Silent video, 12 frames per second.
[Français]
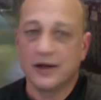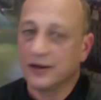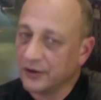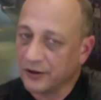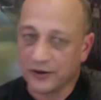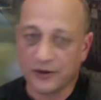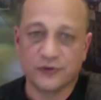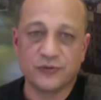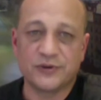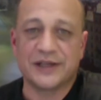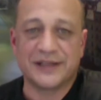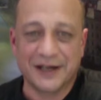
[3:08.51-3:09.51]
Euh, tout a
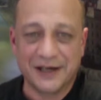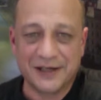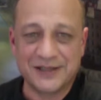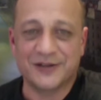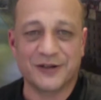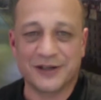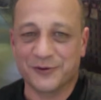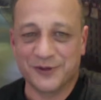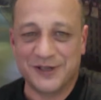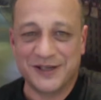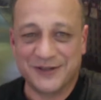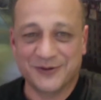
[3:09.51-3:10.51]
été réalisé dans des
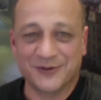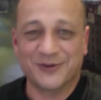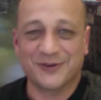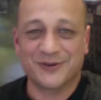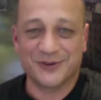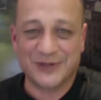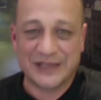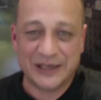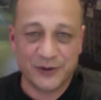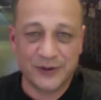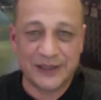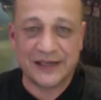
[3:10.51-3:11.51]
conditions de,
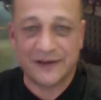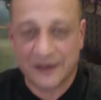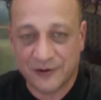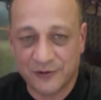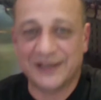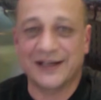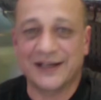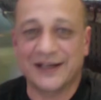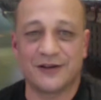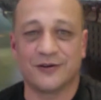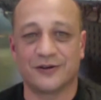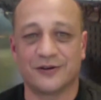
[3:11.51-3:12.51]
sécurité avec du matériel
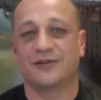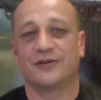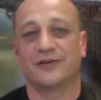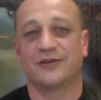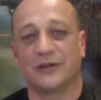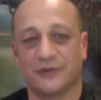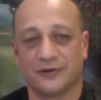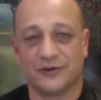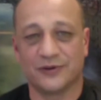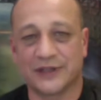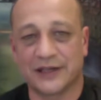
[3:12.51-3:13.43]
euh, bah, de, très